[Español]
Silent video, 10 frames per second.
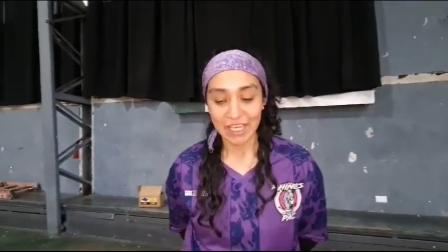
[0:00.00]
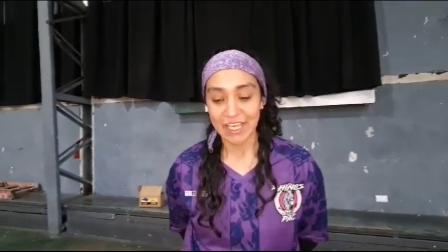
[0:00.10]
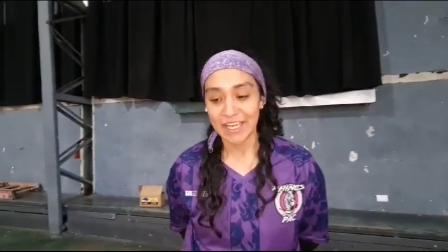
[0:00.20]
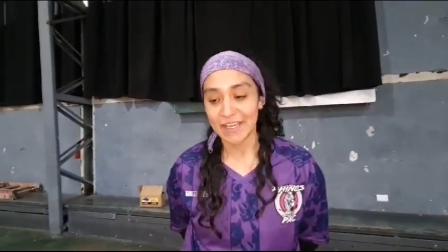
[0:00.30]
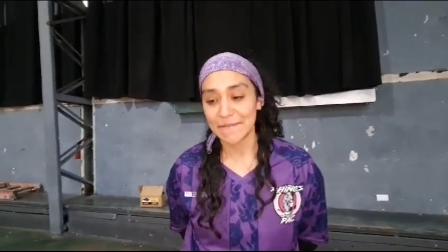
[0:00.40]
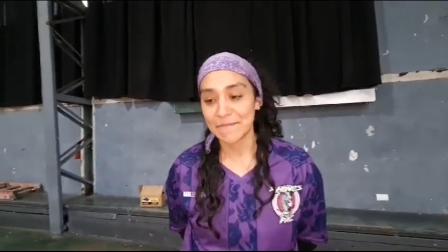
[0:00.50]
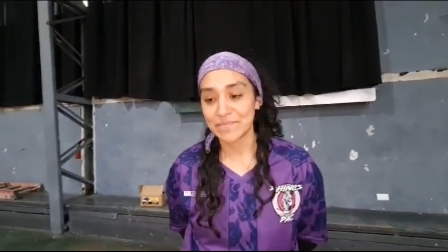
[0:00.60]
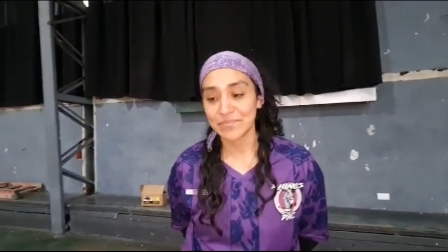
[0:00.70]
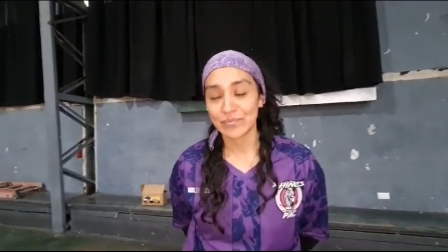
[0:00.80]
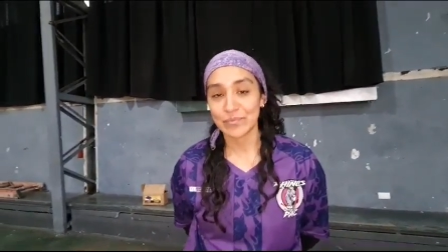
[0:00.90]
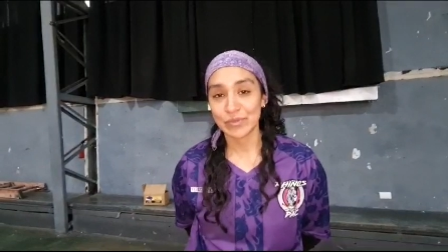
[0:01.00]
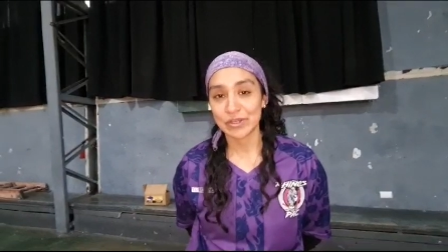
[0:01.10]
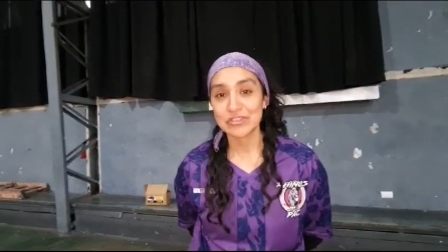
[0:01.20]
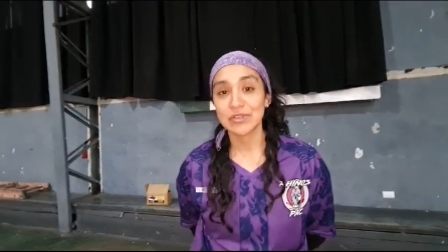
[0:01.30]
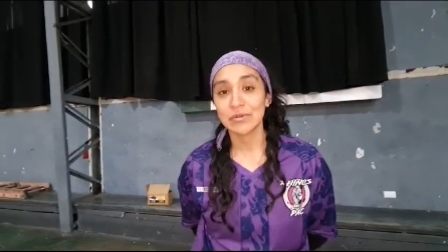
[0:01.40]
Eh,
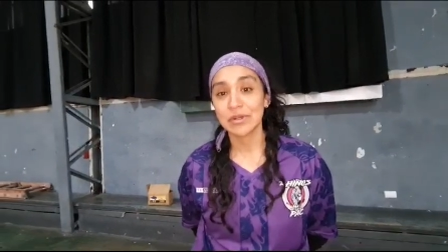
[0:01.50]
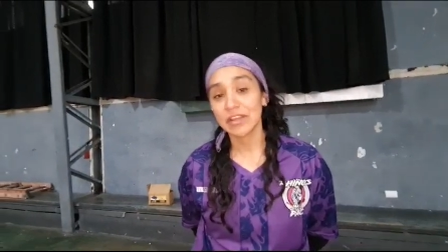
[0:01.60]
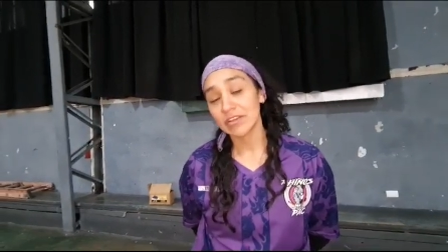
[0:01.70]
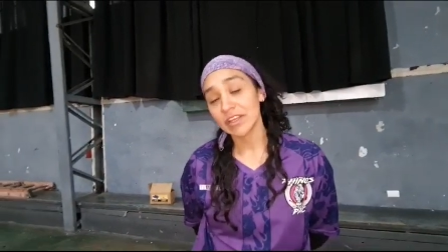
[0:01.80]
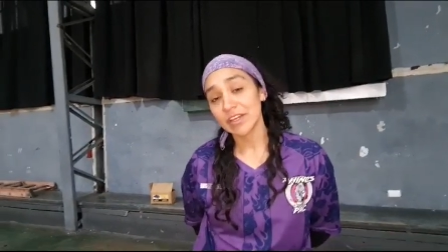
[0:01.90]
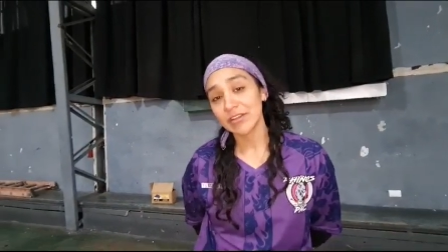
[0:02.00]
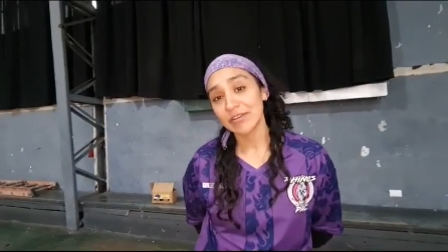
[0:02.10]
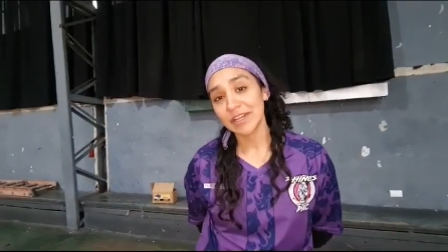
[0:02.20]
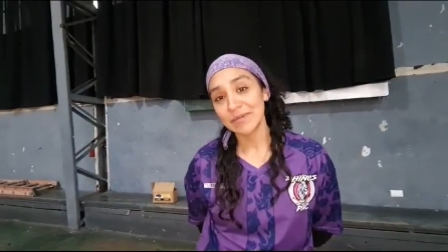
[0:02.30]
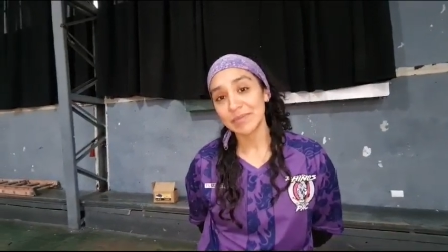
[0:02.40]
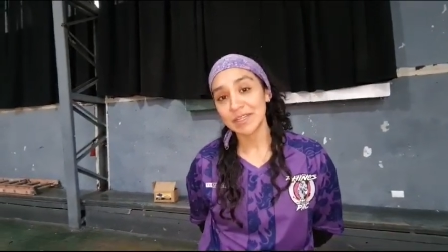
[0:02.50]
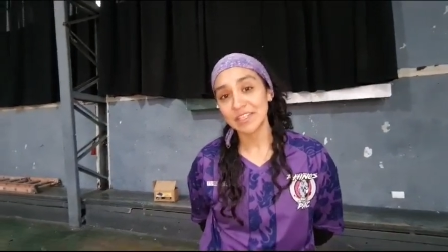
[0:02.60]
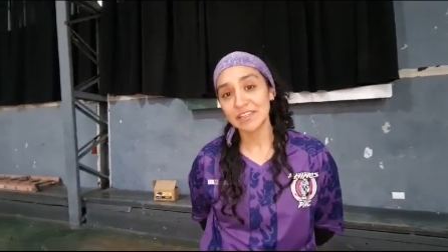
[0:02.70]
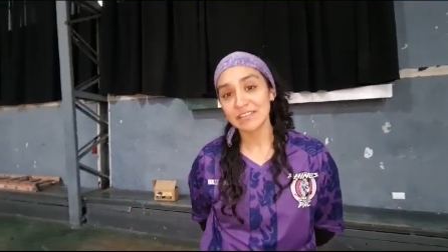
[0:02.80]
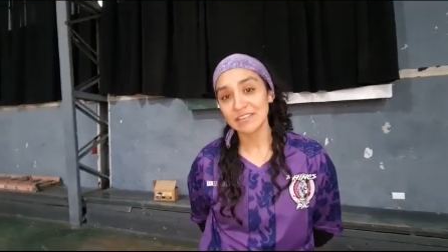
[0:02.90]
bueno, soy jugadora de hockey
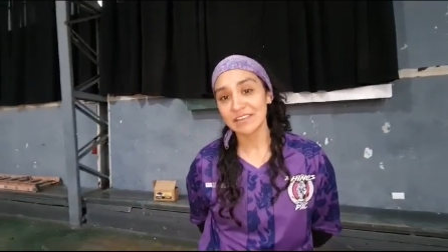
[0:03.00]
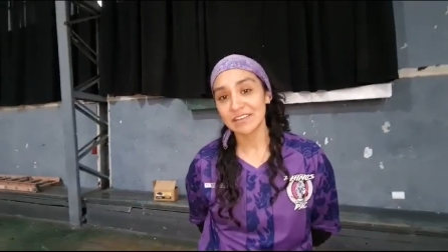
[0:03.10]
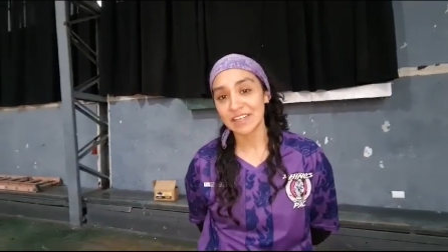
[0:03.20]
patín